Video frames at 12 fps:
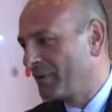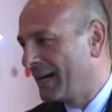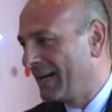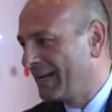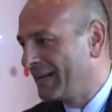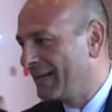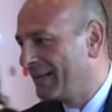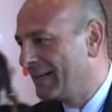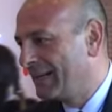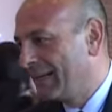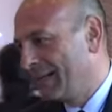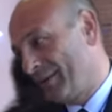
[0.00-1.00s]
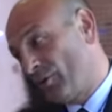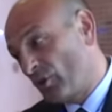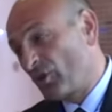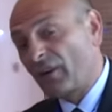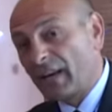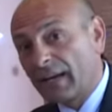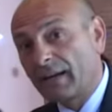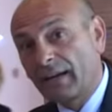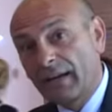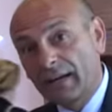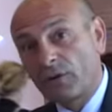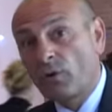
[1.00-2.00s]
da anni. Ricordo che er-,
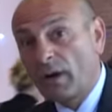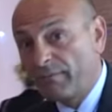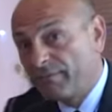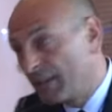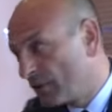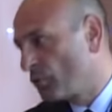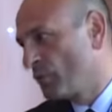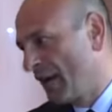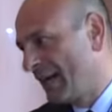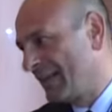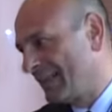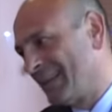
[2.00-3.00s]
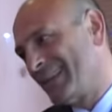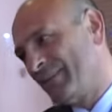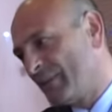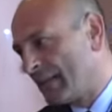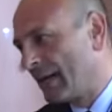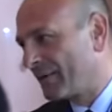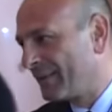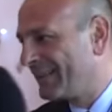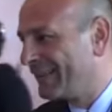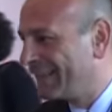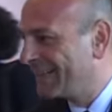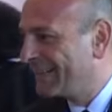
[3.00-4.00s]
Ergo ha 21 anni di attività,
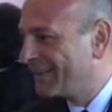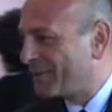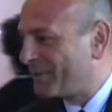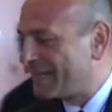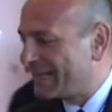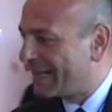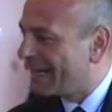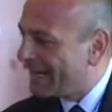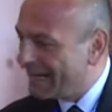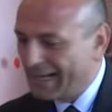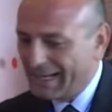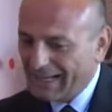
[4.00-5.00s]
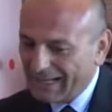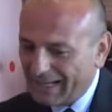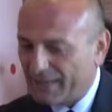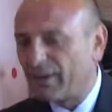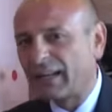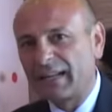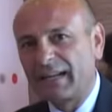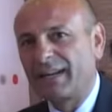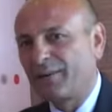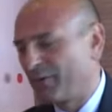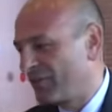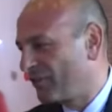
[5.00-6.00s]
quindi dire, è arrivata
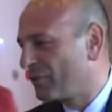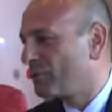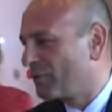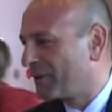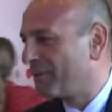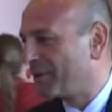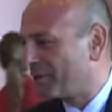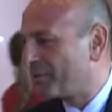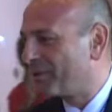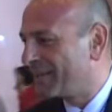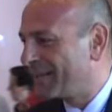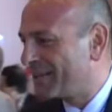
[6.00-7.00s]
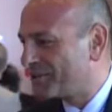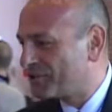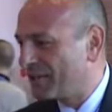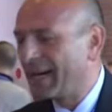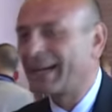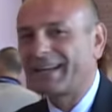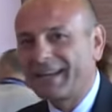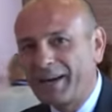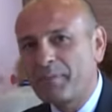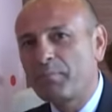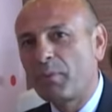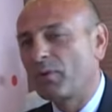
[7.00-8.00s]
nella fase adulta per cui riesce anche a
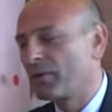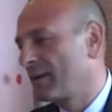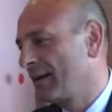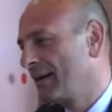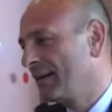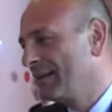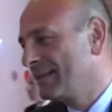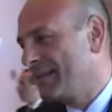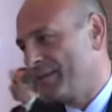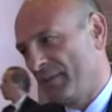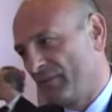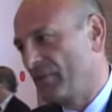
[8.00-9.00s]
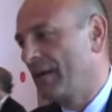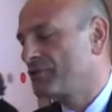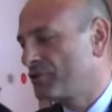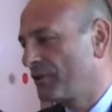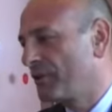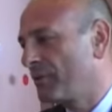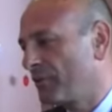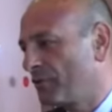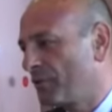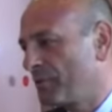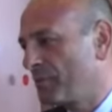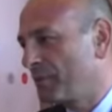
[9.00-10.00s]
imporre dei messaggi di
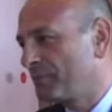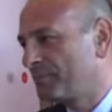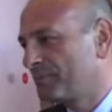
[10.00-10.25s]
questo tipo.